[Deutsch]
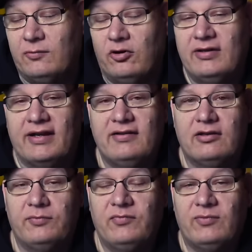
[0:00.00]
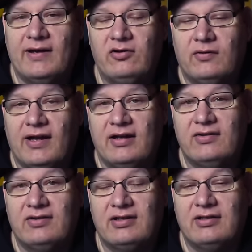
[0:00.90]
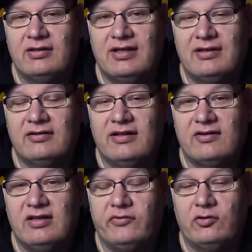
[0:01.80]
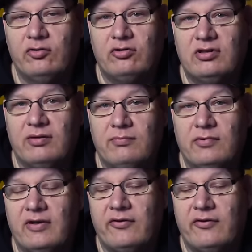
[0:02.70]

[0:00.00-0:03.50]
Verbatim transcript: Wochenende 2 zu 1 Sieg gegen den ersten FC Düren im